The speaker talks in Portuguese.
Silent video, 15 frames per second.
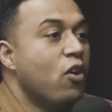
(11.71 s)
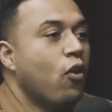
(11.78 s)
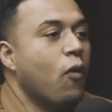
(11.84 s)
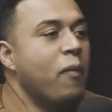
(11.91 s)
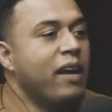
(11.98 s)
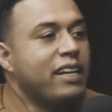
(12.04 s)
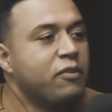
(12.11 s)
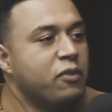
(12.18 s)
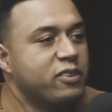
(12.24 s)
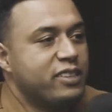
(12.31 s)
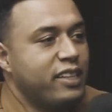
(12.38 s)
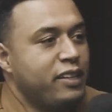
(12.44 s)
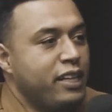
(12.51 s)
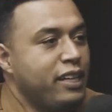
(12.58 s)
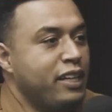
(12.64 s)
Como é que
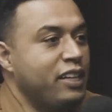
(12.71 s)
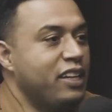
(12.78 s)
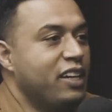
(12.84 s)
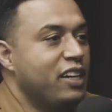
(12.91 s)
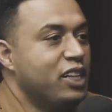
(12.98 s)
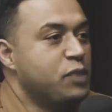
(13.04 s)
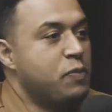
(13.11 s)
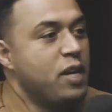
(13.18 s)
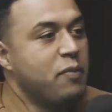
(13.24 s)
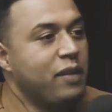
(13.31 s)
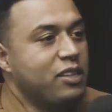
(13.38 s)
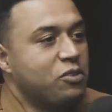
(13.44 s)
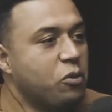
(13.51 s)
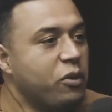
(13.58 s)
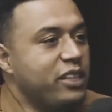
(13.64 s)
você
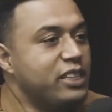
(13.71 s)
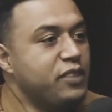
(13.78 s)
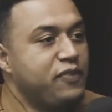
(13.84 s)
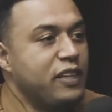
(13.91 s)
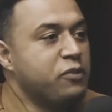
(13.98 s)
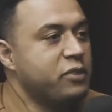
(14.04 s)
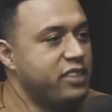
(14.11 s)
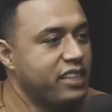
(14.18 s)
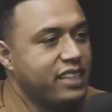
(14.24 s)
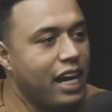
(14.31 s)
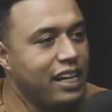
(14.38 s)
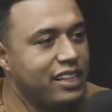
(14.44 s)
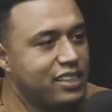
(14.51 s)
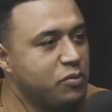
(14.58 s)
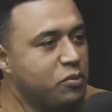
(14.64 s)
experimentou isso e fez você
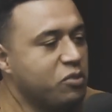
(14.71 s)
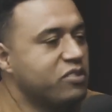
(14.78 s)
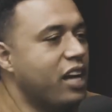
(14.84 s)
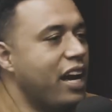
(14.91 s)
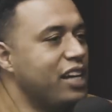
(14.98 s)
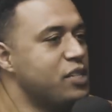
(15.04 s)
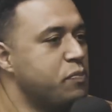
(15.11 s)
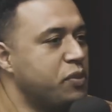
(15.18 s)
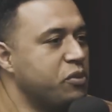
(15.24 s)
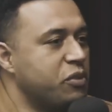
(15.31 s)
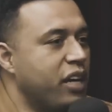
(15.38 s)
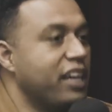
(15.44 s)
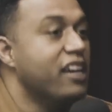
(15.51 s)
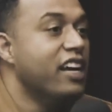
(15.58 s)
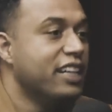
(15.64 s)
cair nesse mundo da Red Pill,
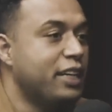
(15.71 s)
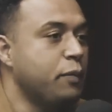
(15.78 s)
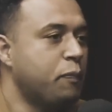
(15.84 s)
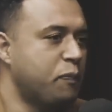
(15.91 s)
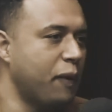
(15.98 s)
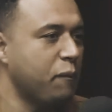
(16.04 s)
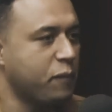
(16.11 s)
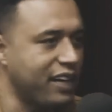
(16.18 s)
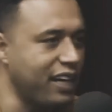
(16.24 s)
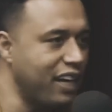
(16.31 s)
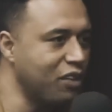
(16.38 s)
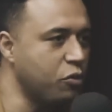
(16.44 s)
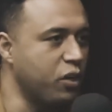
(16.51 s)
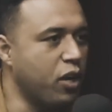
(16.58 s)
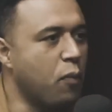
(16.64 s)
né? Que,
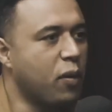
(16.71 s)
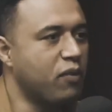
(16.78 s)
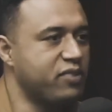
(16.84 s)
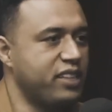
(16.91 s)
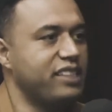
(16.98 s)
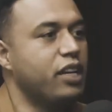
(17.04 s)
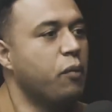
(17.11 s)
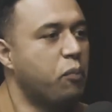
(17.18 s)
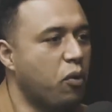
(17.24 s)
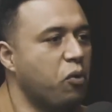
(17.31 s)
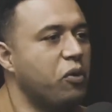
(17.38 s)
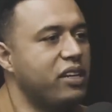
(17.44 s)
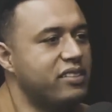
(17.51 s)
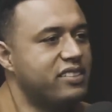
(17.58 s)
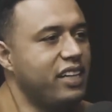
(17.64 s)
querendo ou não, para você ainda é um
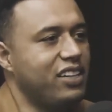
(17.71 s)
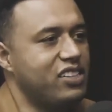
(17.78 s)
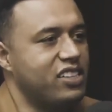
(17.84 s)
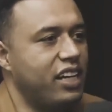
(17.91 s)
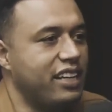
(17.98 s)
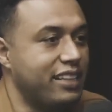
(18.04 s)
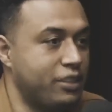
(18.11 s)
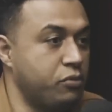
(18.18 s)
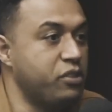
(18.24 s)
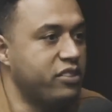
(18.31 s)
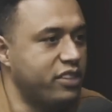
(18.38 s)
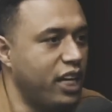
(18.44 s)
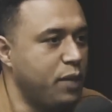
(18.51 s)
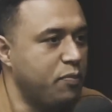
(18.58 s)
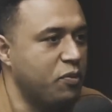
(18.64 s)
pouco recente, né? Em questão de
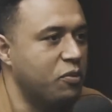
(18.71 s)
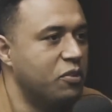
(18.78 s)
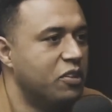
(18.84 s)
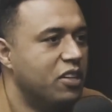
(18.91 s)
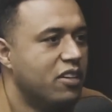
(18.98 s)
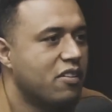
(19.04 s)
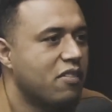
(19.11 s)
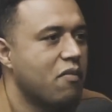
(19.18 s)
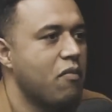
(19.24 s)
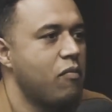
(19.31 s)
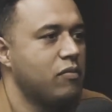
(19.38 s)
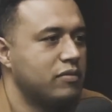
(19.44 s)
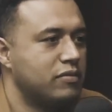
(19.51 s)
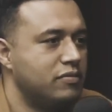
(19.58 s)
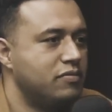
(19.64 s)
tempo. Sim,
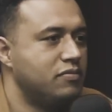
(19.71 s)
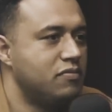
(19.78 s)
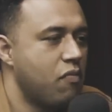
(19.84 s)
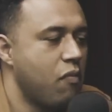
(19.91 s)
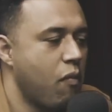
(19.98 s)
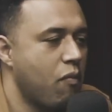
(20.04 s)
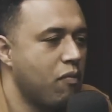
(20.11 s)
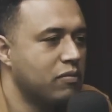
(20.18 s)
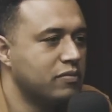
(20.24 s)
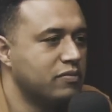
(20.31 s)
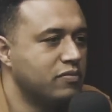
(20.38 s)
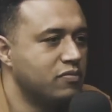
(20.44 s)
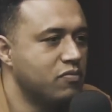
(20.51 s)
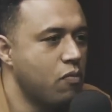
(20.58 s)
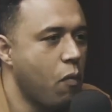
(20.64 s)
mano, sim. Cara,
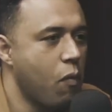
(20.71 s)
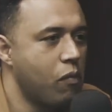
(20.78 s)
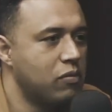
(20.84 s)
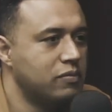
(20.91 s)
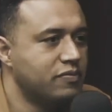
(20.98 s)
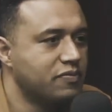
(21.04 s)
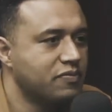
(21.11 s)
é...